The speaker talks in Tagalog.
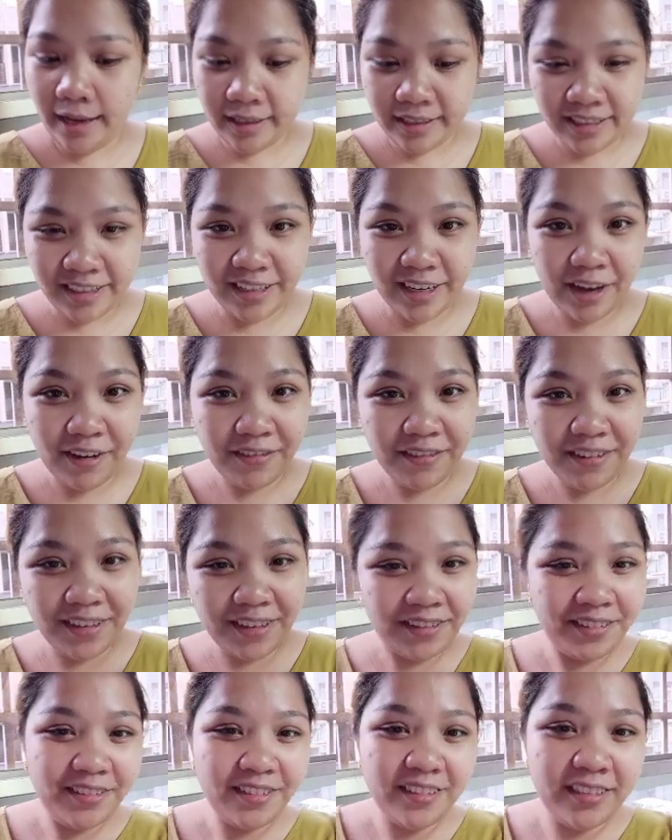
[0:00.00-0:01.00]
guys! Good
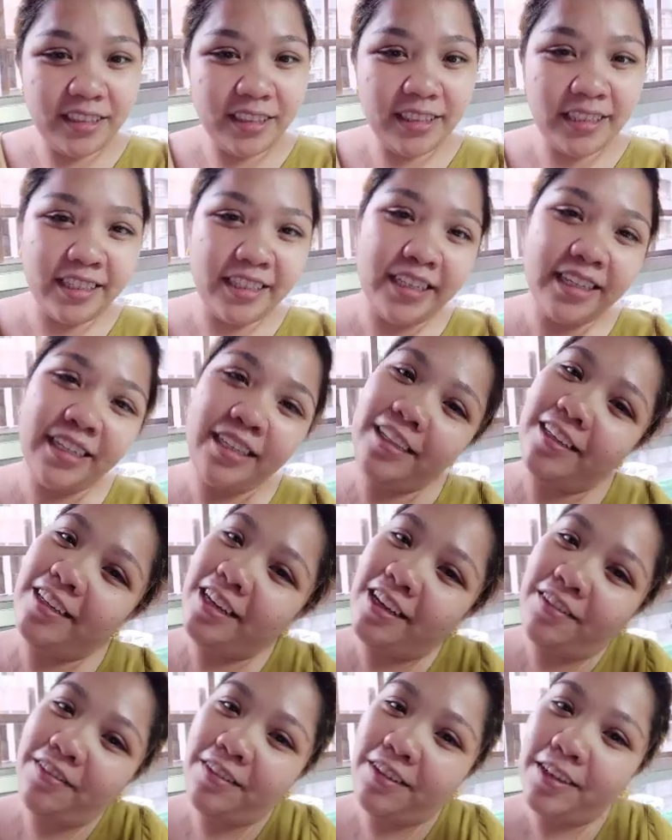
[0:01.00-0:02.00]
afternoon!
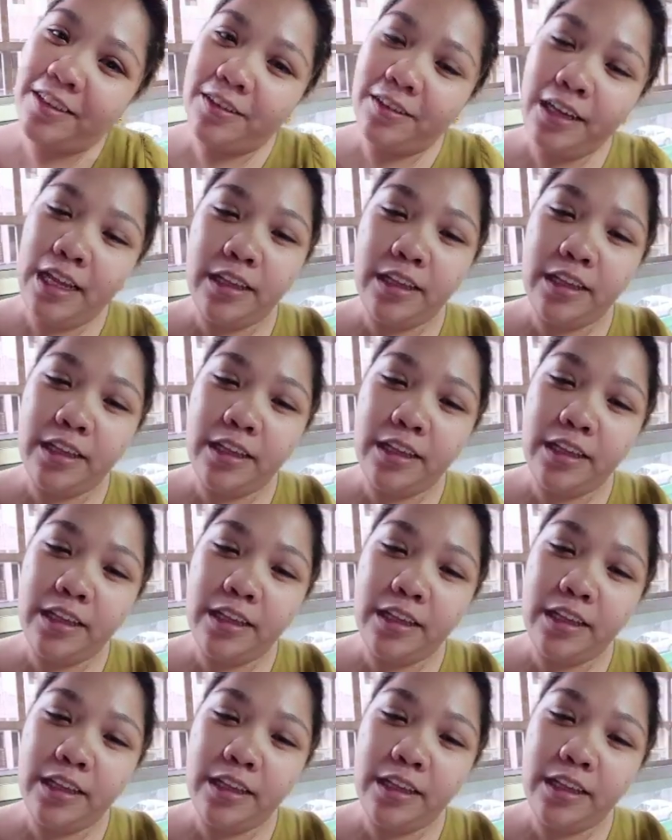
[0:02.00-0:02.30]
Good afternoon!